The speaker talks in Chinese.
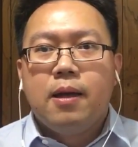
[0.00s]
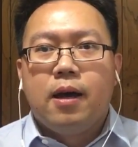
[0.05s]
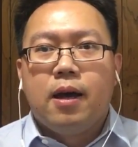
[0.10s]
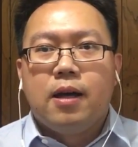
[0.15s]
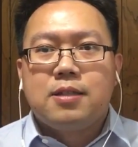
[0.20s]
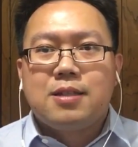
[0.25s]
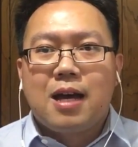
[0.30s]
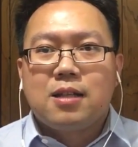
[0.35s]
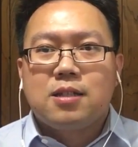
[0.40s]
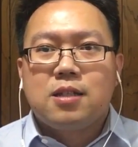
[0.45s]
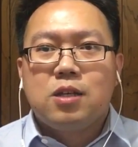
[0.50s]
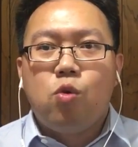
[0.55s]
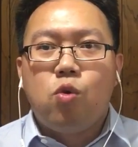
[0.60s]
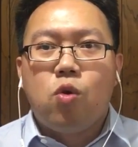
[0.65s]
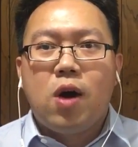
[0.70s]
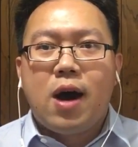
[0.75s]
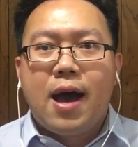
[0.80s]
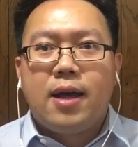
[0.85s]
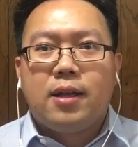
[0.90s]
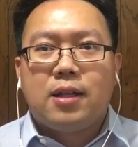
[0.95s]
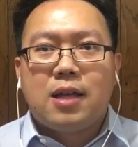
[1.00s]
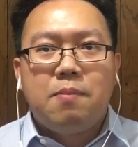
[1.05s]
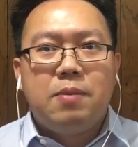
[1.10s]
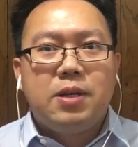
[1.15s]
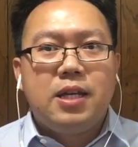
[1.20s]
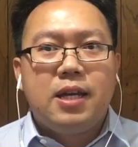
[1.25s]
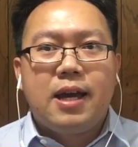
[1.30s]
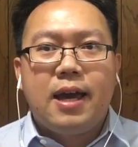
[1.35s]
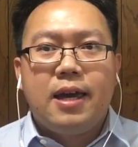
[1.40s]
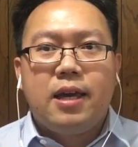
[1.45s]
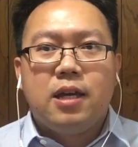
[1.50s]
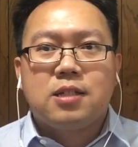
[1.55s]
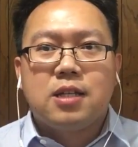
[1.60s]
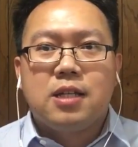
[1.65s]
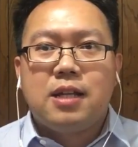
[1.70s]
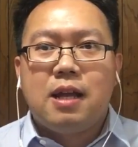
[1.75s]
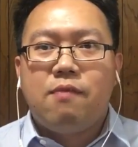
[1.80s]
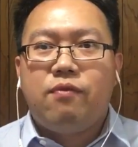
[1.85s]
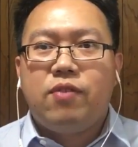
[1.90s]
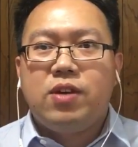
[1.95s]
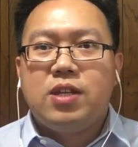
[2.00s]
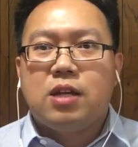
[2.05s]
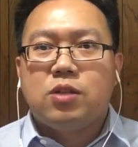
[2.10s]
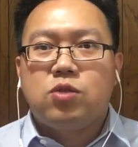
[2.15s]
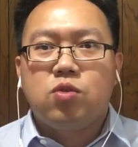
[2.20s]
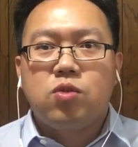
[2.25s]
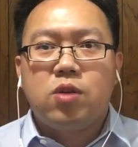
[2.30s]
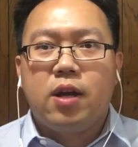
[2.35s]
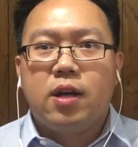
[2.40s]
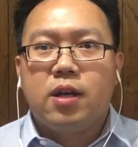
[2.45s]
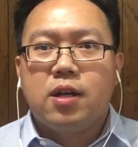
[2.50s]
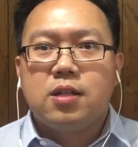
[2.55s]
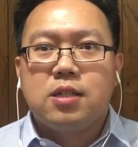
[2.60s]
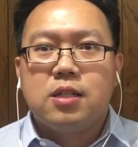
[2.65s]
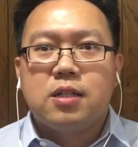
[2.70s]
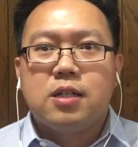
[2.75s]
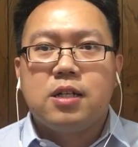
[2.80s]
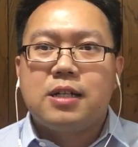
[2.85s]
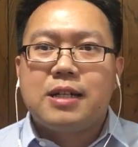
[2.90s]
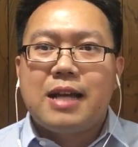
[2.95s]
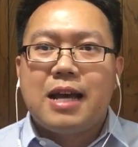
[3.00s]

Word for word: 啊葬身火海，他们应该也承担非常重要的一个责任。